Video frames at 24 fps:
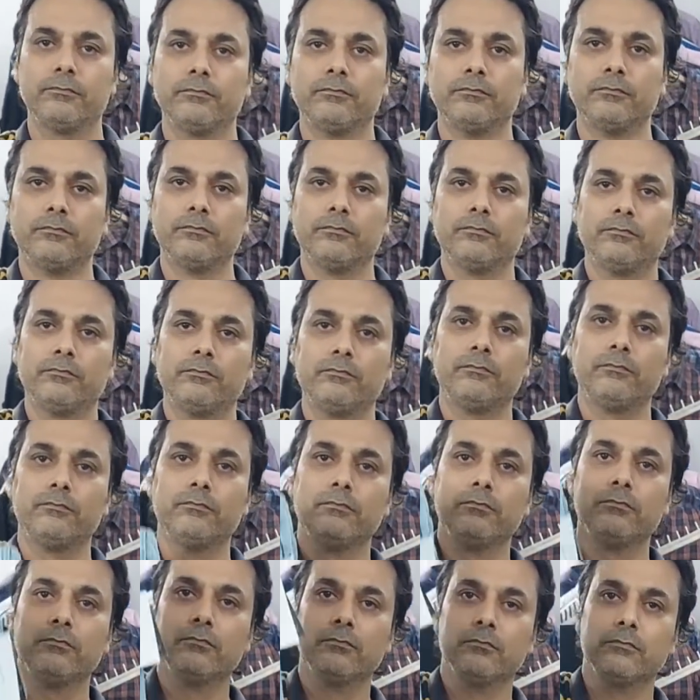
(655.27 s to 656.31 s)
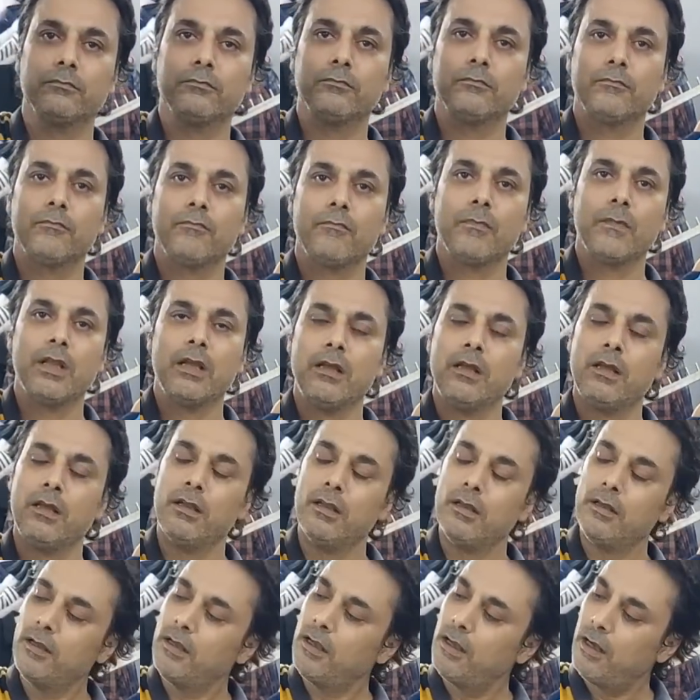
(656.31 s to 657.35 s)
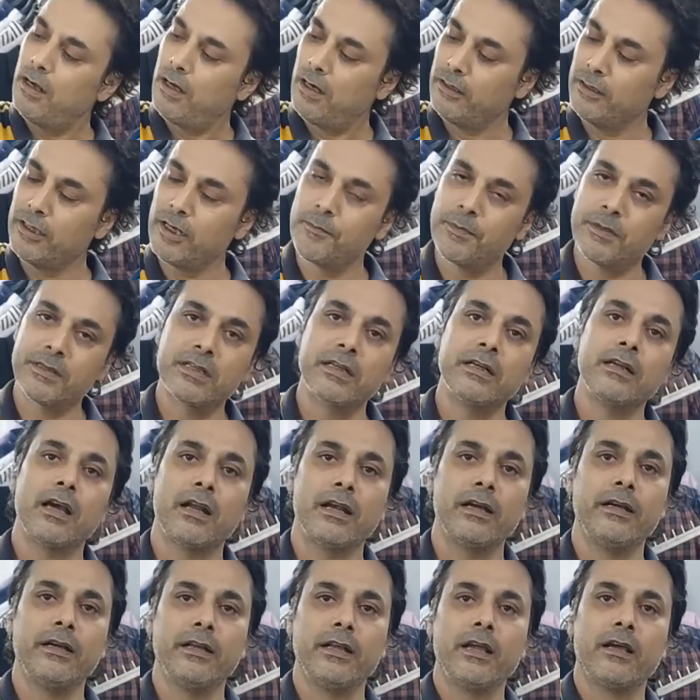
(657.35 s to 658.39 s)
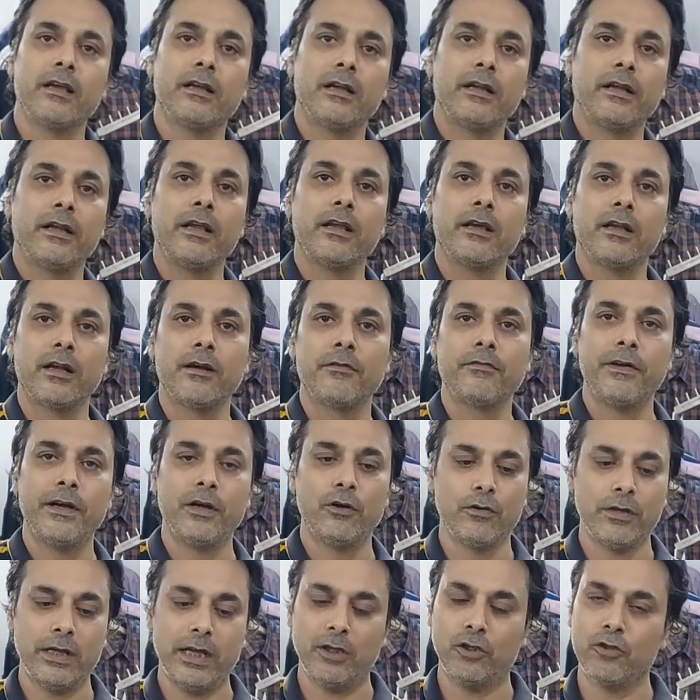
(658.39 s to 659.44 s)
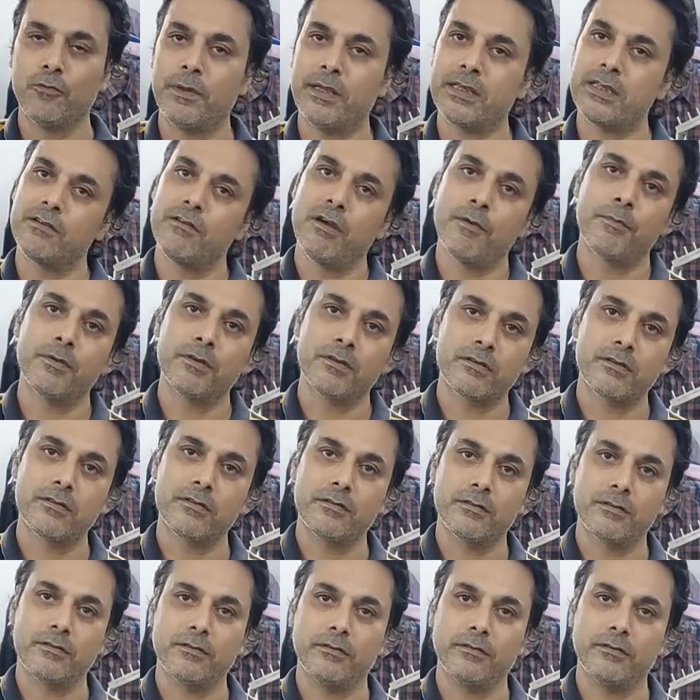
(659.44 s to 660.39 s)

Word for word: तंजिल भाई इनका कलर वगैरह तो फेड नहीं होगा हंड्रेड परसेंट गारंटी है कलर की कलर फेड हो जाए तो पैसे वापस